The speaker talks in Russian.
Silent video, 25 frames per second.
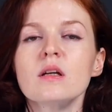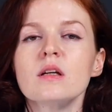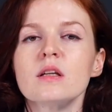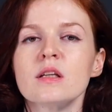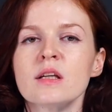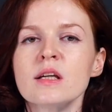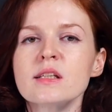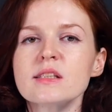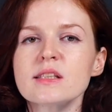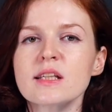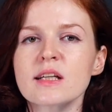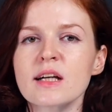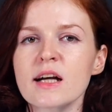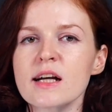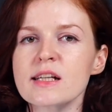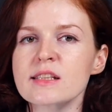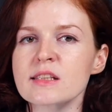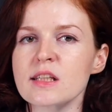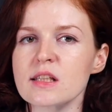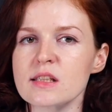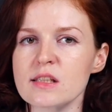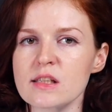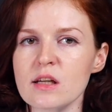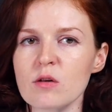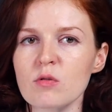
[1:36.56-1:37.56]
Есть такая
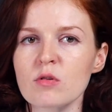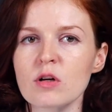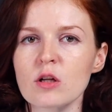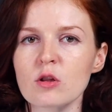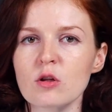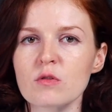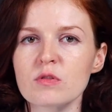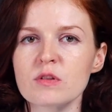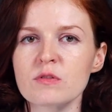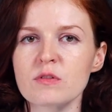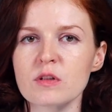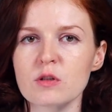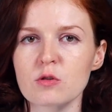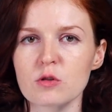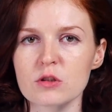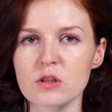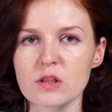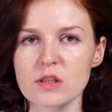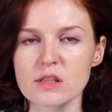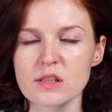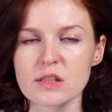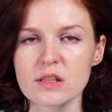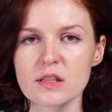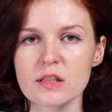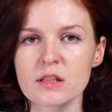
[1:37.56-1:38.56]
статья Уголовного
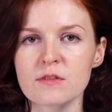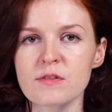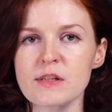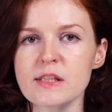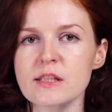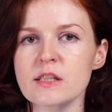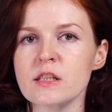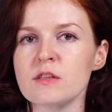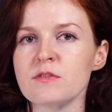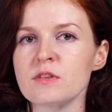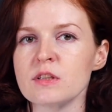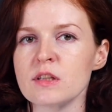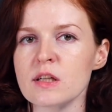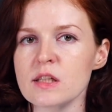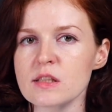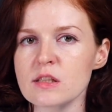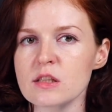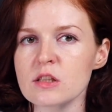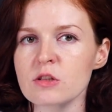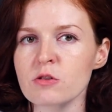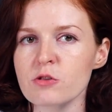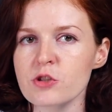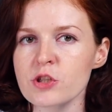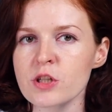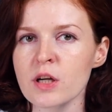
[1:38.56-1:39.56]
кодекса
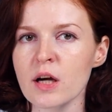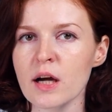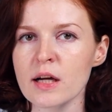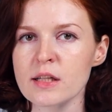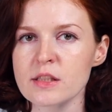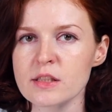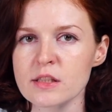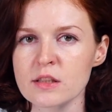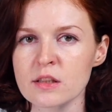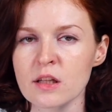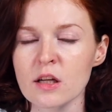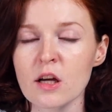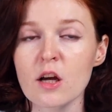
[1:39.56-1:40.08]
212.1,